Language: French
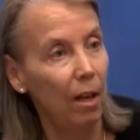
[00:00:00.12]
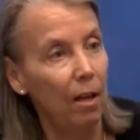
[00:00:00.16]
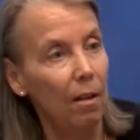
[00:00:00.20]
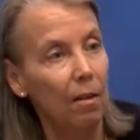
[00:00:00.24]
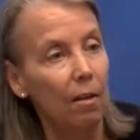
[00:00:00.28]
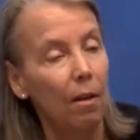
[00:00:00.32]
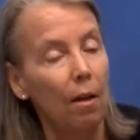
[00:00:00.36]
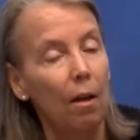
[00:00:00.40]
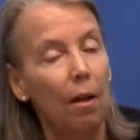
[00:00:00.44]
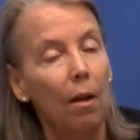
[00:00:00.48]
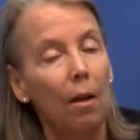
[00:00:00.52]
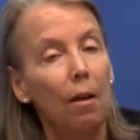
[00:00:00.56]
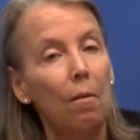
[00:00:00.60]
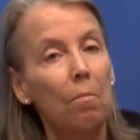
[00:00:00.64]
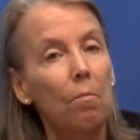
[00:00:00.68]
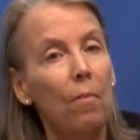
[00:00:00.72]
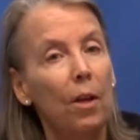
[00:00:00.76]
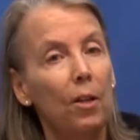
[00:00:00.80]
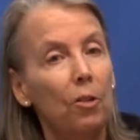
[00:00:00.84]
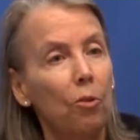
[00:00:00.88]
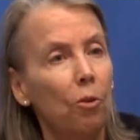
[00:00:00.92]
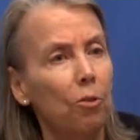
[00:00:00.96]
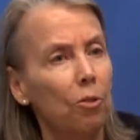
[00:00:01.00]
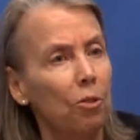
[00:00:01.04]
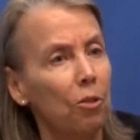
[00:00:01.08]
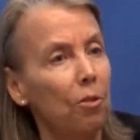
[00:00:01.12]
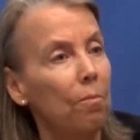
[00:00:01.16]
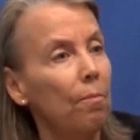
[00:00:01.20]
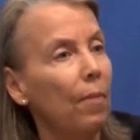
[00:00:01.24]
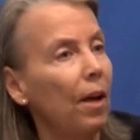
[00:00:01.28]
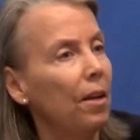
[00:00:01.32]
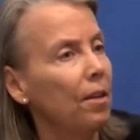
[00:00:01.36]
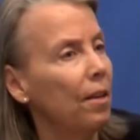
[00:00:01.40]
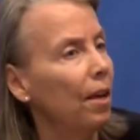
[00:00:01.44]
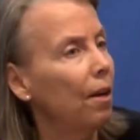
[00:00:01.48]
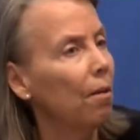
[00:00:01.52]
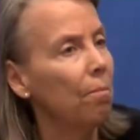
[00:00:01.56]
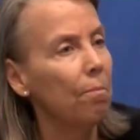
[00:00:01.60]
un an déjà que
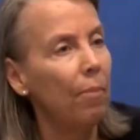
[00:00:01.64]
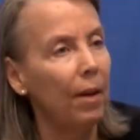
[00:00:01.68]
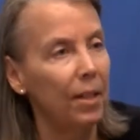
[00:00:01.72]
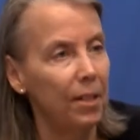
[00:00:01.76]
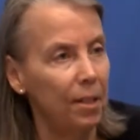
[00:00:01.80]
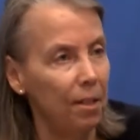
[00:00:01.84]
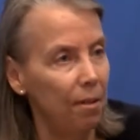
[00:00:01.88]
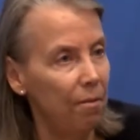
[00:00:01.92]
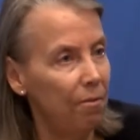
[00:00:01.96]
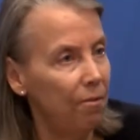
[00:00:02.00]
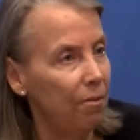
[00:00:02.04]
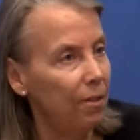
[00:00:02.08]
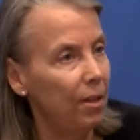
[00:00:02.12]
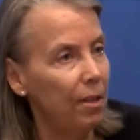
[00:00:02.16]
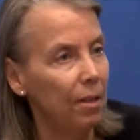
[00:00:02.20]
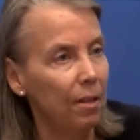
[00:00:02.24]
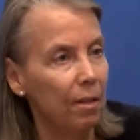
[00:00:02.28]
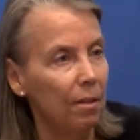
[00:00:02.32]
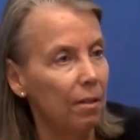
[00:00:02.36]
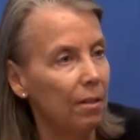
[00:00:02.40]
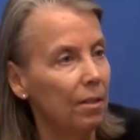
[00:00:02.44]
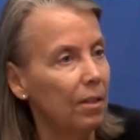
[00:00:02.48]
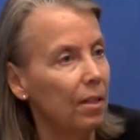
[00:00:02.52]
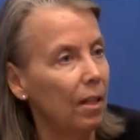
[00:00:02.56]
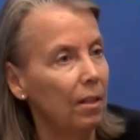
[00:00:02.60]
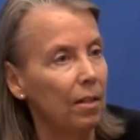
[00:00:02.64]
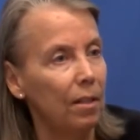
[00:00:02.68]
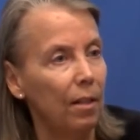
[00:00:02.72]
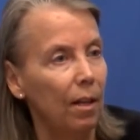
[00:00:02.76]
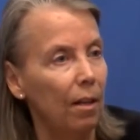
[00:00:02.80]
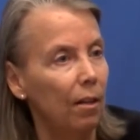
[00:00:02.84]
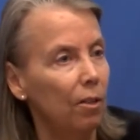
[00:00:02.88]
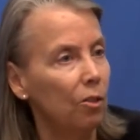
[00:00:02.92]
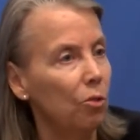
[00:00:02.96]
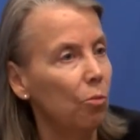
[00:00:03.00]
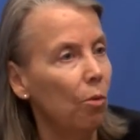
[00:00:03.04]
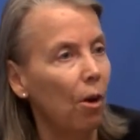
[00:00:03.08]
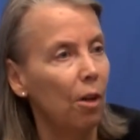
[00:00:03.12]
Luchi Tamlin est en poste au
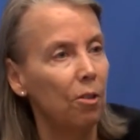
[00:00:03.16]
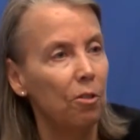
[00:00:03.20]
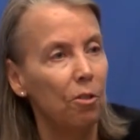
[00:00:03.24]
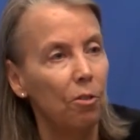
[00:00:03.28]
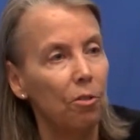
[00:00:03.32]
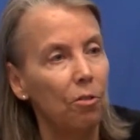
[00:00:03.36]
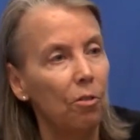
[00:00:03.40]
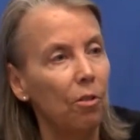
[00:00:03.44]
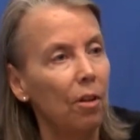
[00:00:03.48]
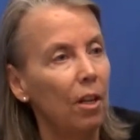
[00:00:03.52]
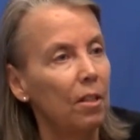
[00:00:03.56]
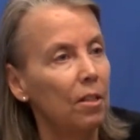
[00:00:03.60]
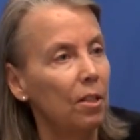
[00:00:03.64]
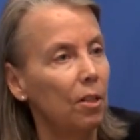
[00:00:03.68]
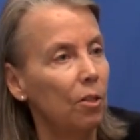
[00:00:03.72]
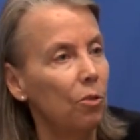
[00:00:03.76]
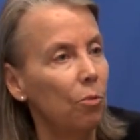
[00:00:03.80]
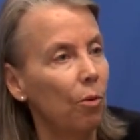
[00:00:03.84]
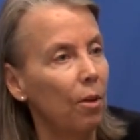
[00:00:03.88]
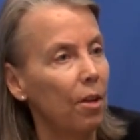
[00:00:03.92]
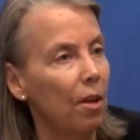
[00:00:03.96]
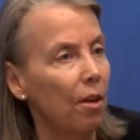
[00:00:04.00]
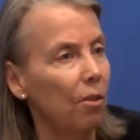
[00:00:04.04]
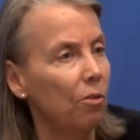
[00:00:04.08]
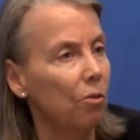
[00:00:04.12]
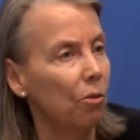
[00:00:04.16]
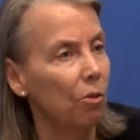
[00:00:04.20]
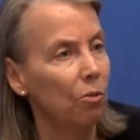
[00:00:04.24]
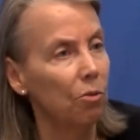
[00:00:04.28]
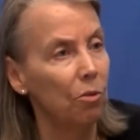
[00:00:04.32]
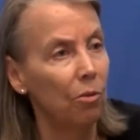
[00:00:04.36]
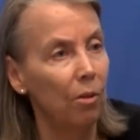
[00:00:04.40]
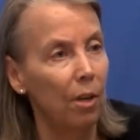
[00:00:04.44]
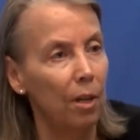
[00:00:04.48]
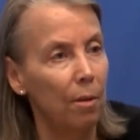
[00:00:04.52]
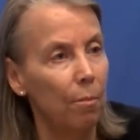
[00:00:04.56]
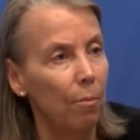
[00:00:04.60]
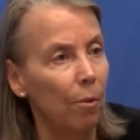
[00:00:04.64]
Bénin. L'ambassadeur des
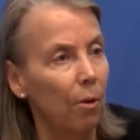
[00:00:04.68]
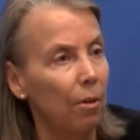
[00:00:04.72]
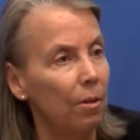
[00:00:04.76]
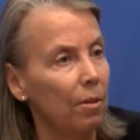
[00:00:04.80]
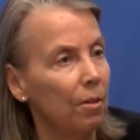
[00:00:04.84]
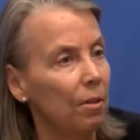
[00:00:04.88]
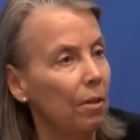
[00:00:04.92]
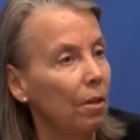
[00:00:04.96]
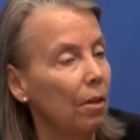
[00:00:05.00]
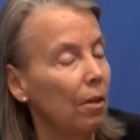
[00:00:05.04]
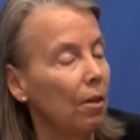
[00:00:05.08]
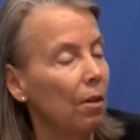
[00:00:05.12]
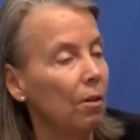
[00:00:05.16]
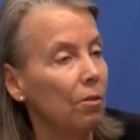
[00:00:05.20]
États-Unis